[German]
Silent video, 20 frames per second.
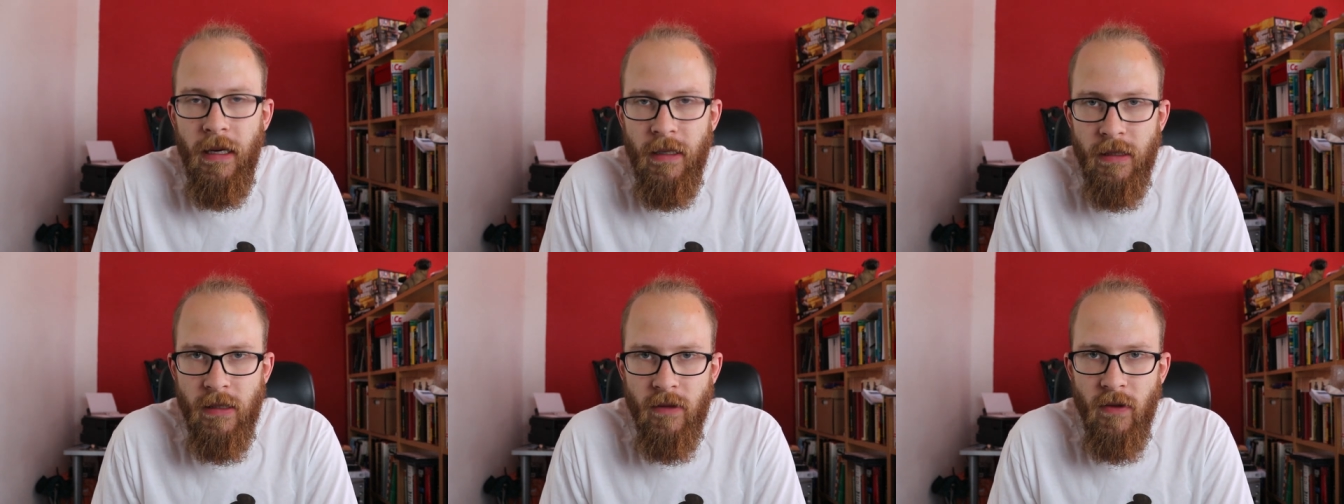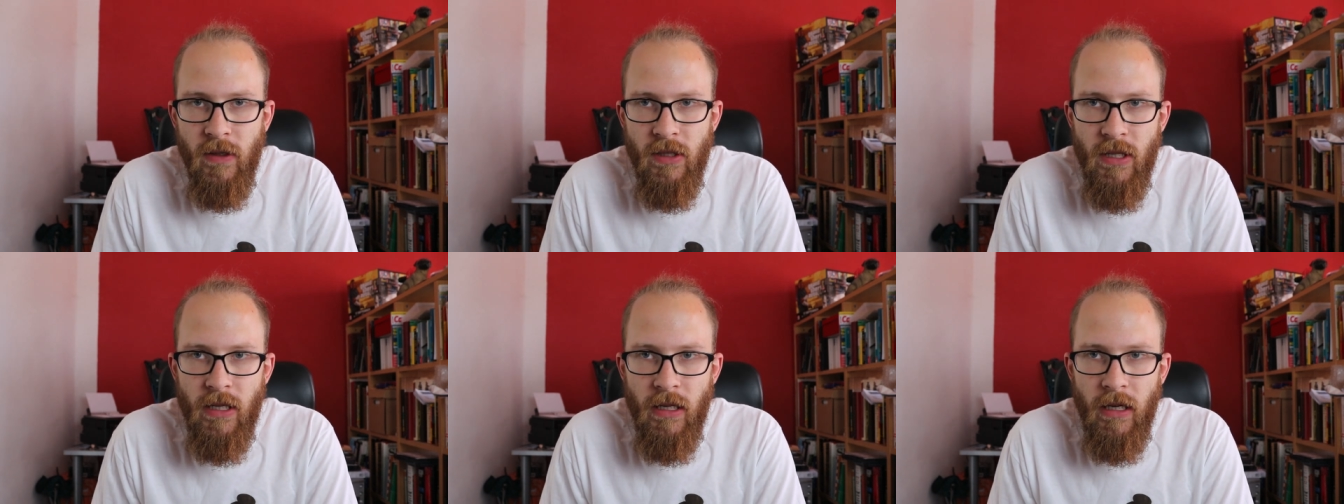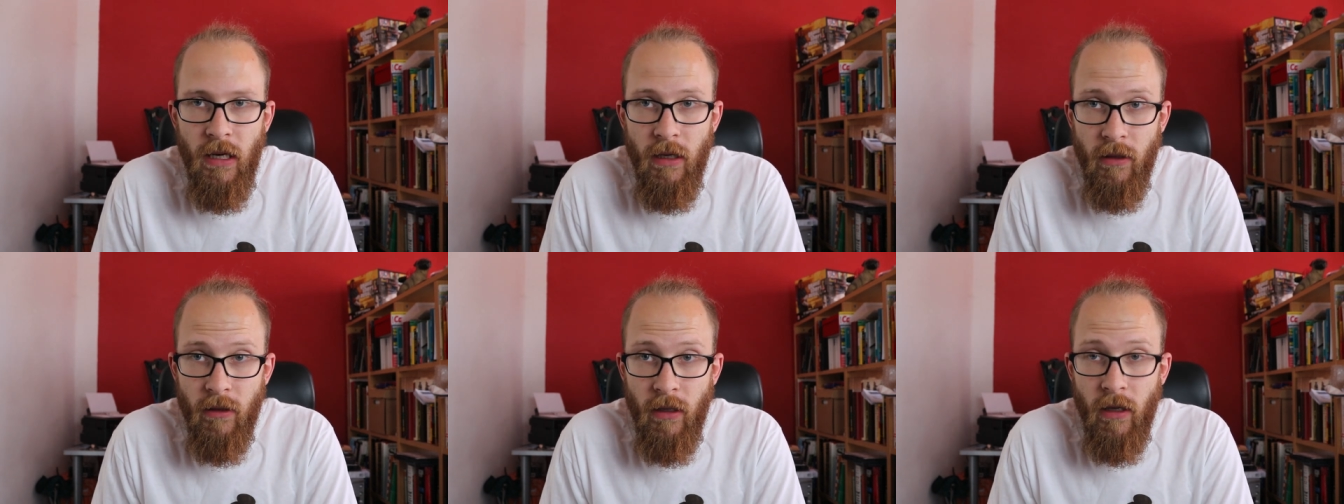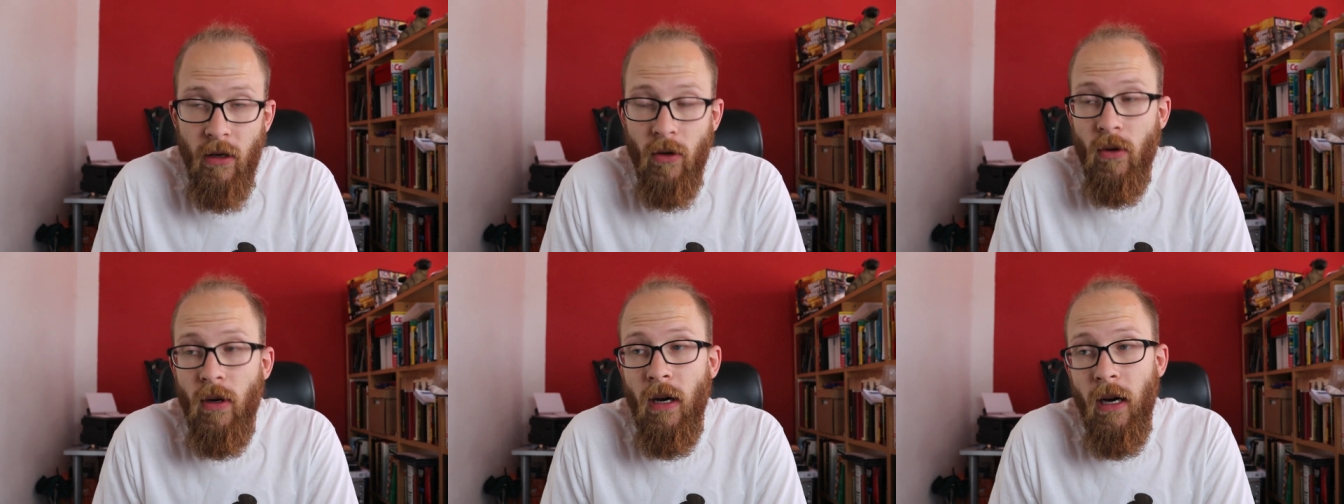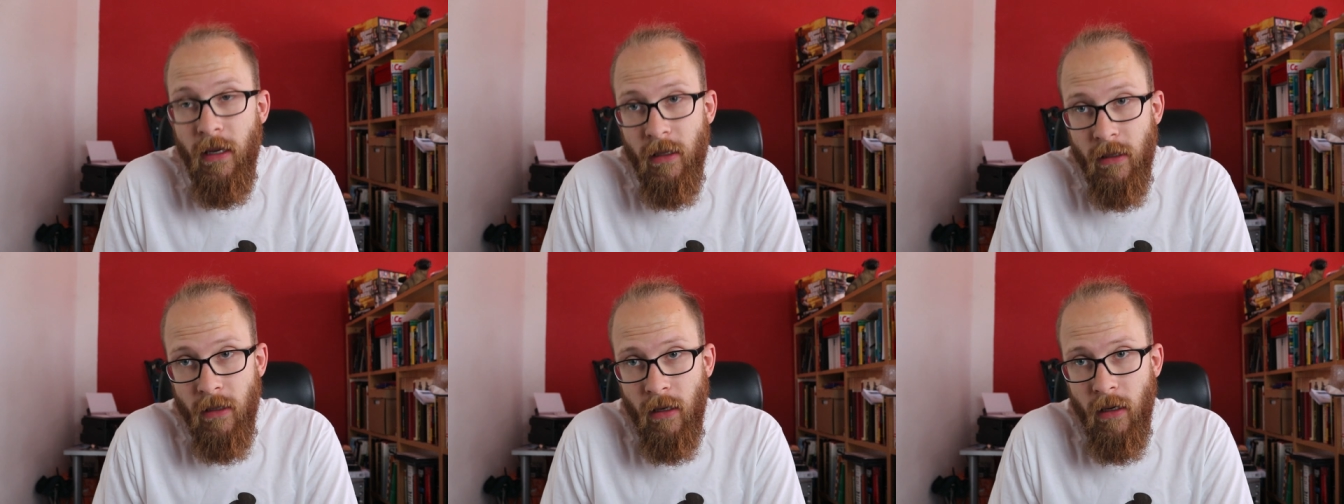1,20er Eintragung
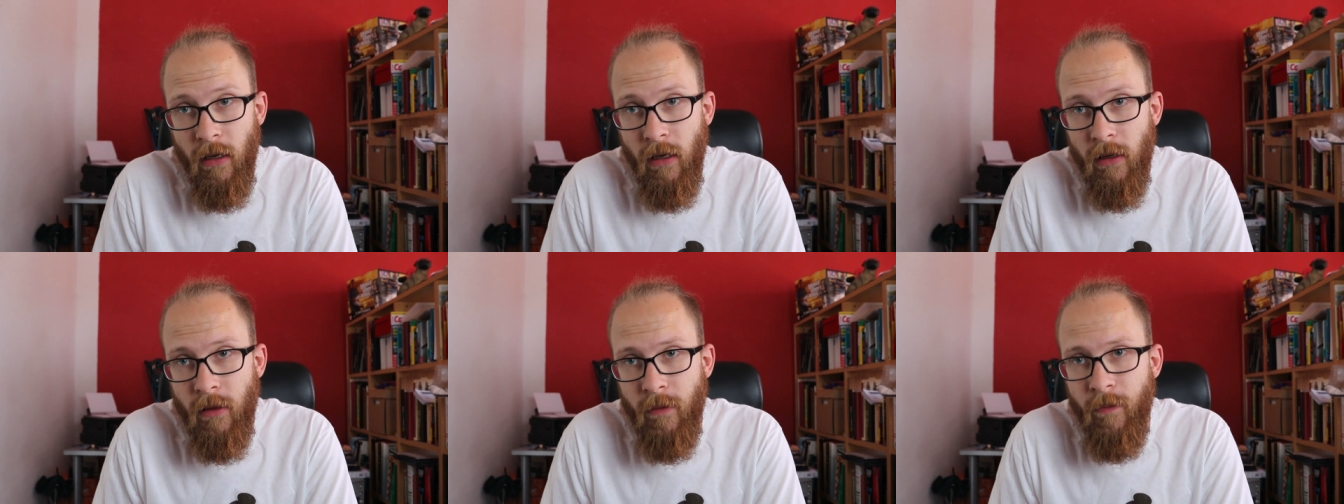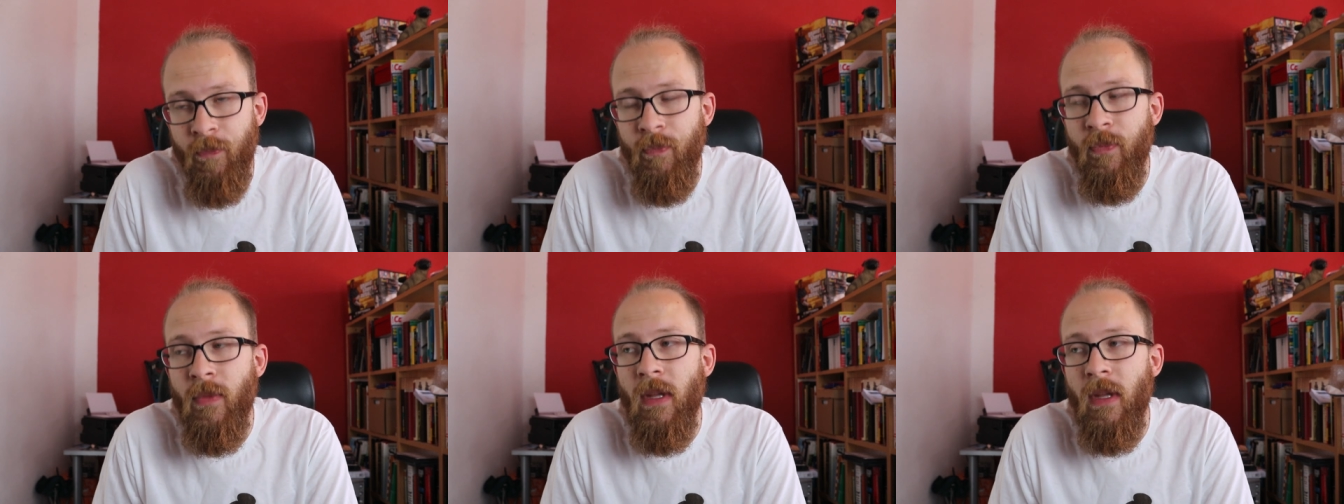eintragen.